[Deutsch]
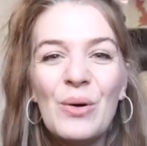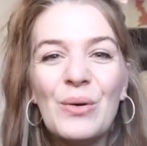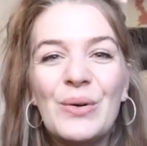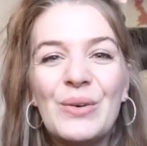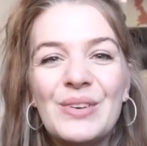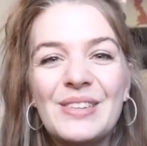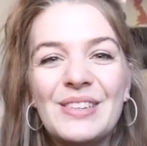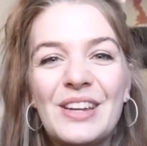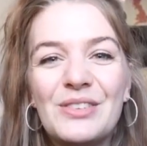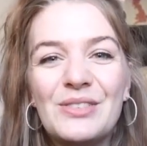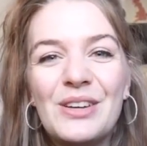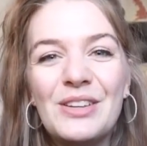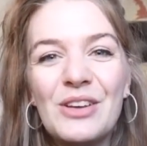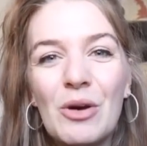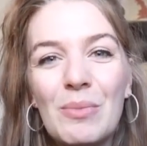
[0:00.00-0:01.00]
und
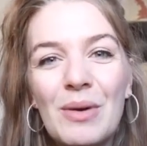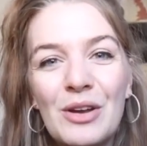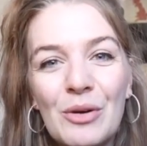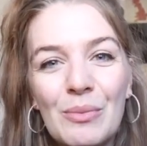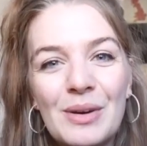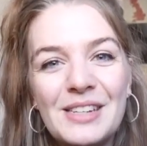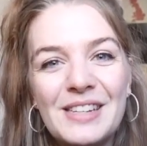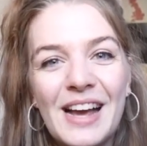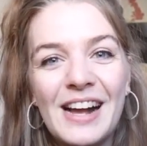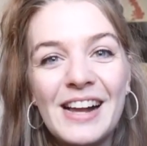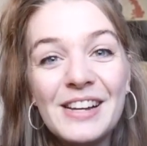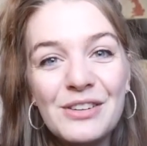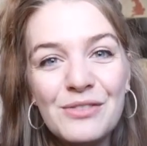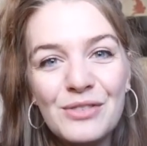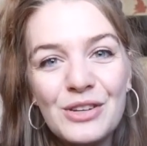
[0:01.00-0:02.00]
natürlich auch mal nochmal in die
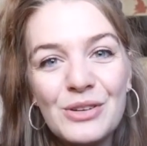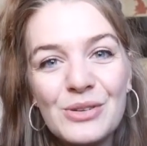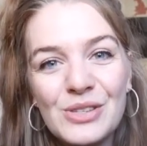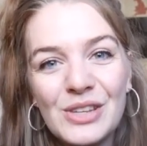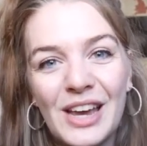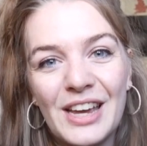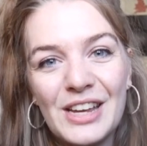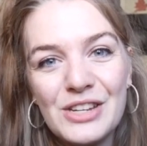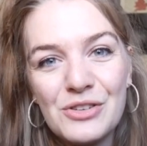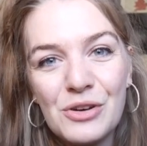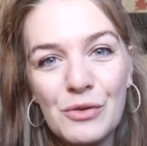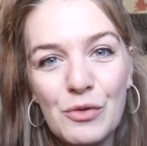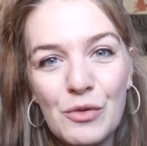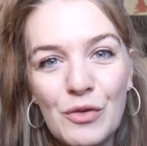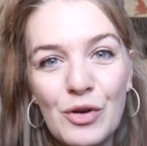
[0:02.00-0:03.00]
alten Videos
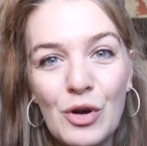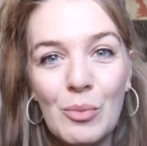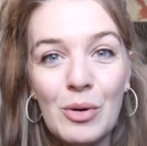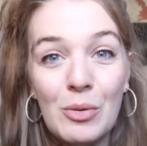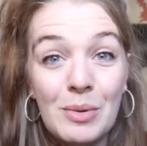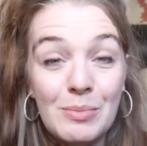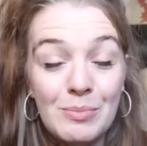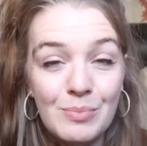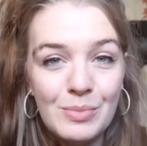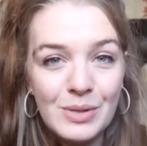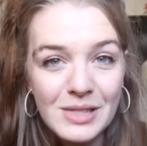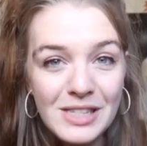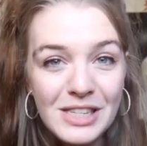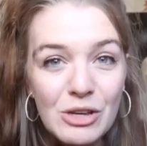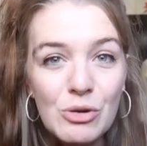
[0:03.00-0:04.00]
reinschaut, wo wir nochmal über
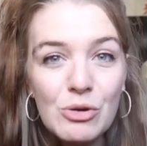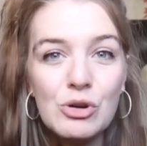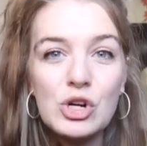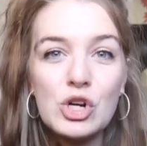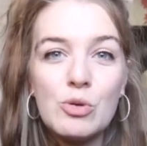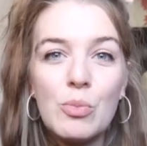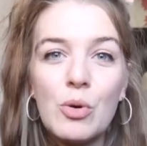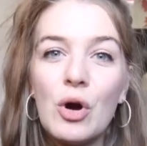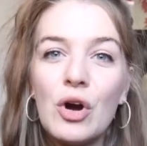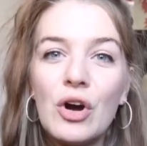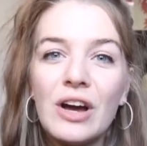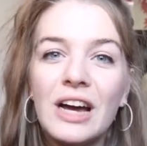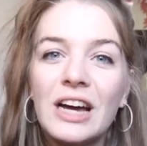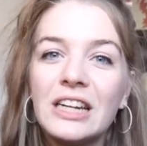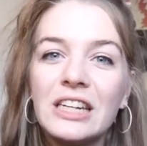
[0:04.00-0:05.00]
Beziehungen
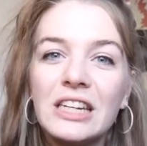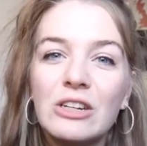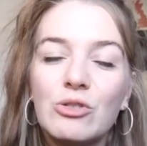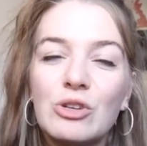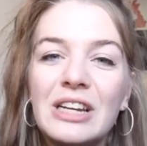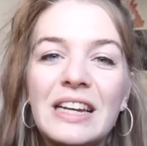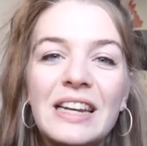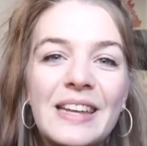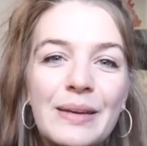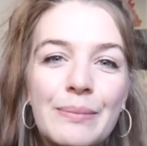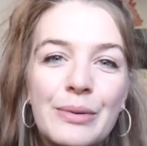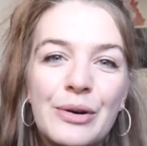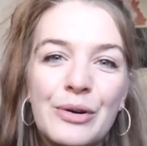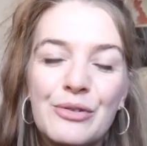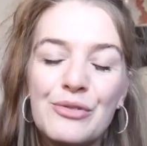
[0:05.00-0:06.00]
gesprochen hatten und
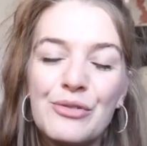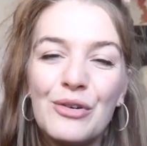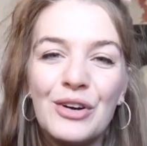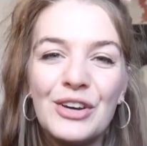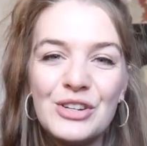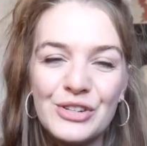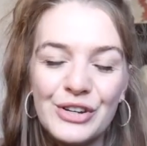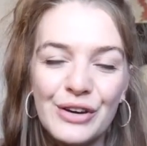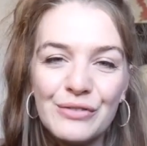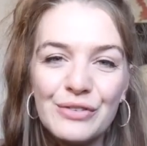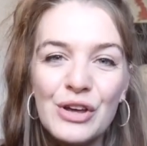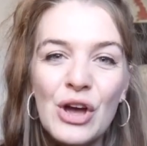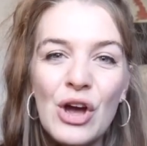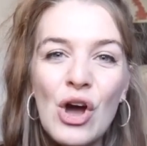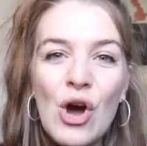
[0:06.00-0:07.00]
Liebe und Freundschaft
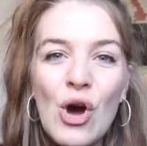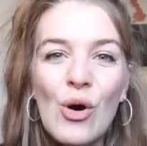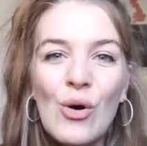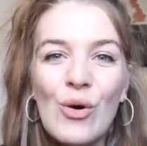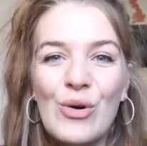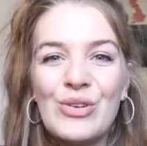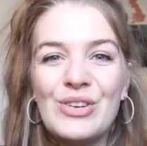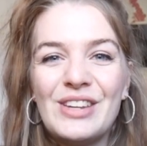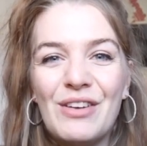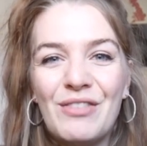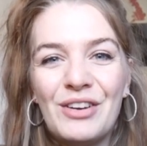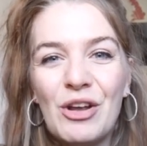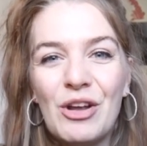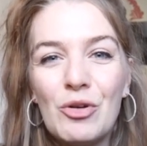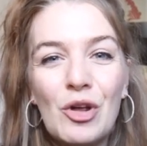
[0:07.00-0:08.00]
und
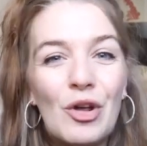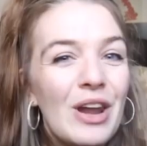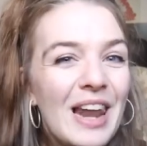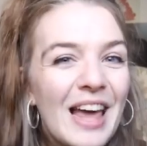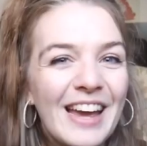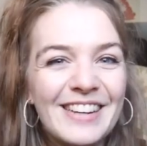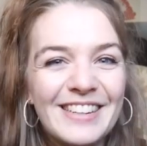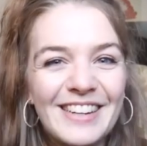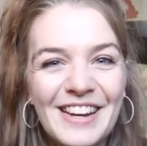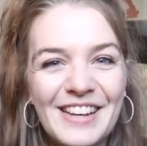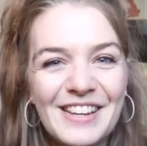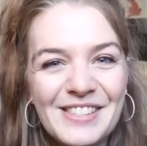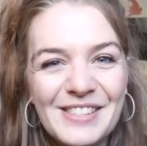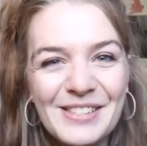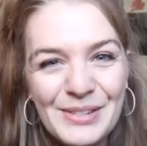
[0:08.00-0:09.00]
dafür auch noch ein Like da
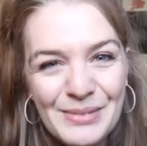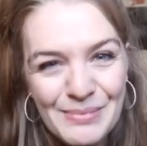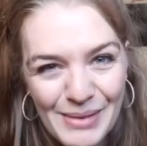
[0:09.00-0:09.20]
lasst.